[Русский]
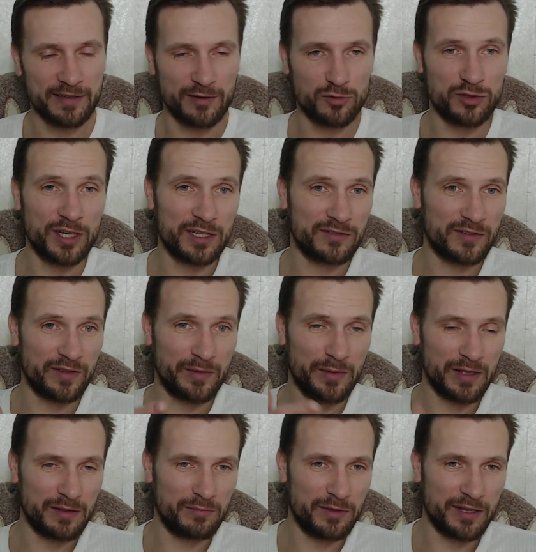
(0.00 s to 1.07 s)
А уж сейчас в
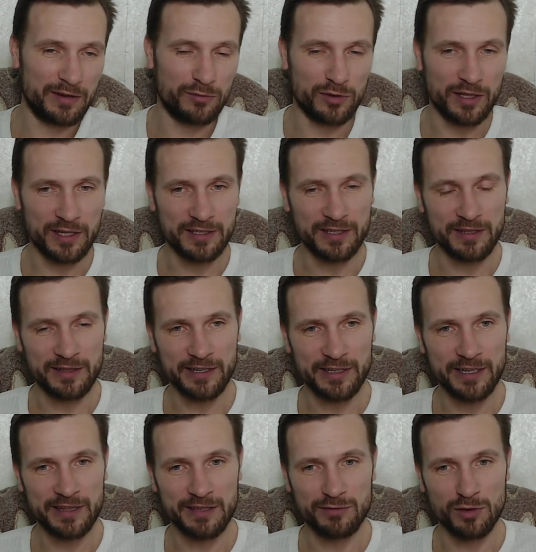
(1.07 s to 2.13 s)
современном мире вон есть
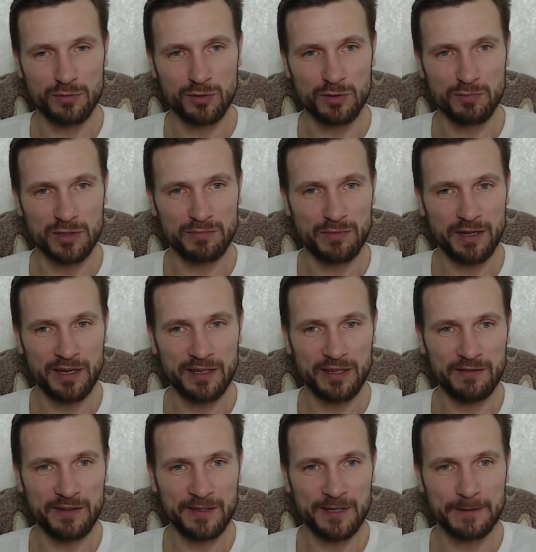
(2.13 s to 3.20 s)
интернет, ты все можешь посмотреть и
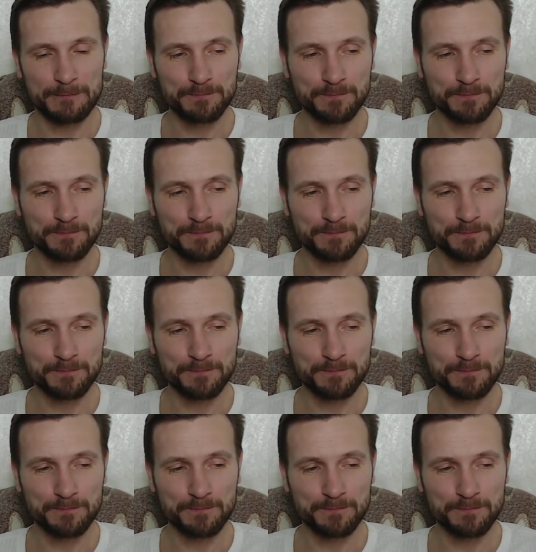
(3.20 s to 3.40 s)
видеть